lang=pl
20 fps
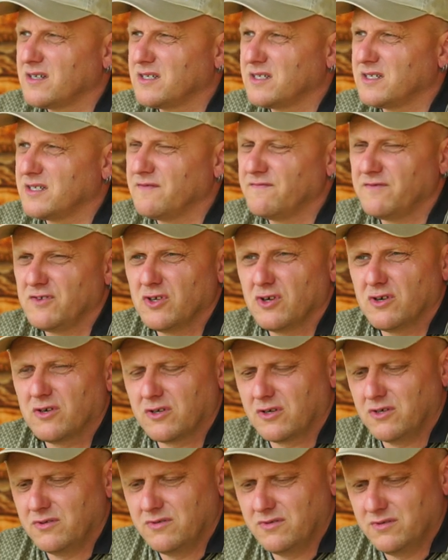E,
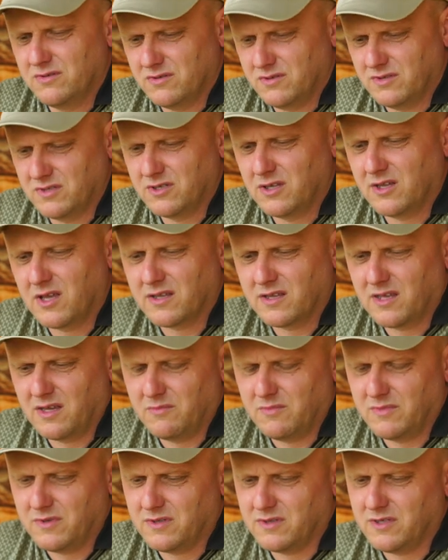winogron z
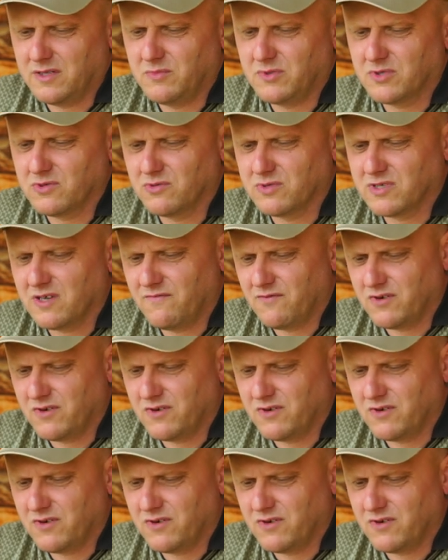dodatkiem hibiskusa